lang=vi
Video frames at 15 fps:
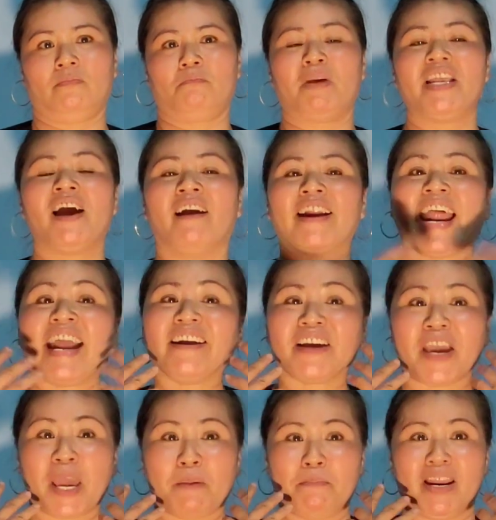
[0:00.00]
Bây giờ ráng
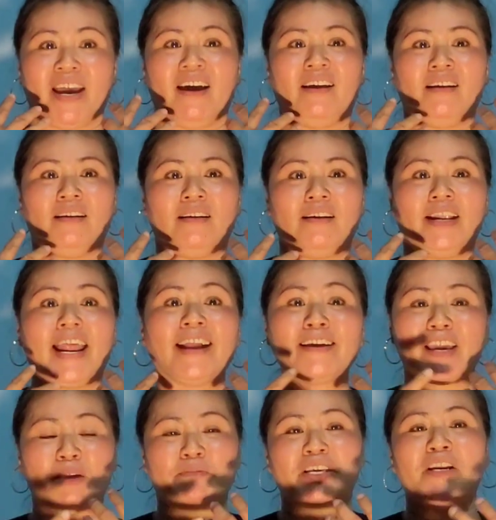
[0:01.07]
kìm nè, ráng
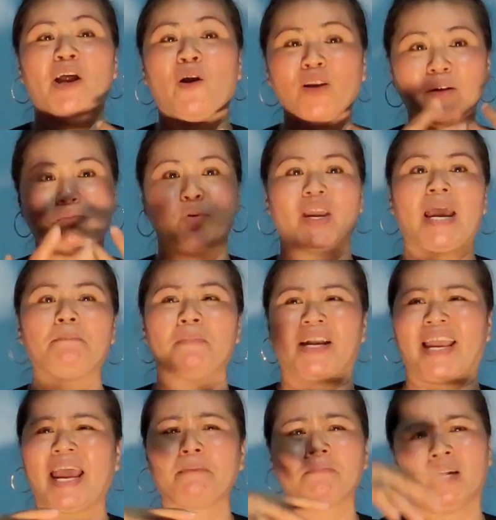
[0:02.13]
kìm chứ nói là muốn ngáp mà
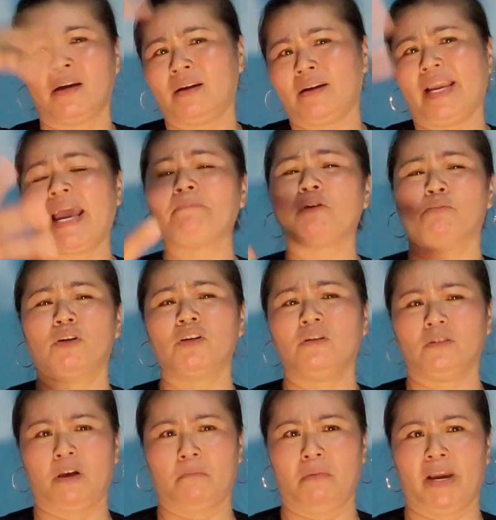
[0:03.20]
ngáp không có
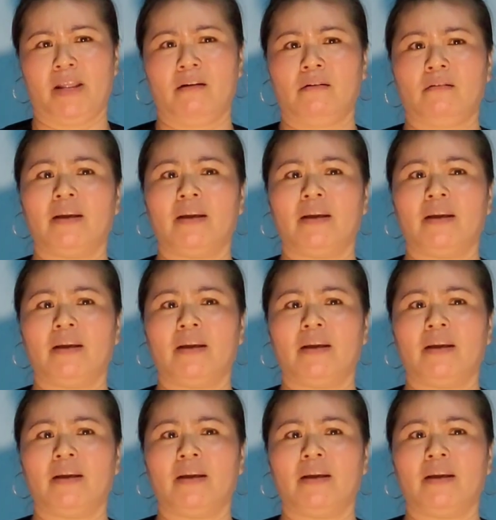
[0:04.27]
được thì mị,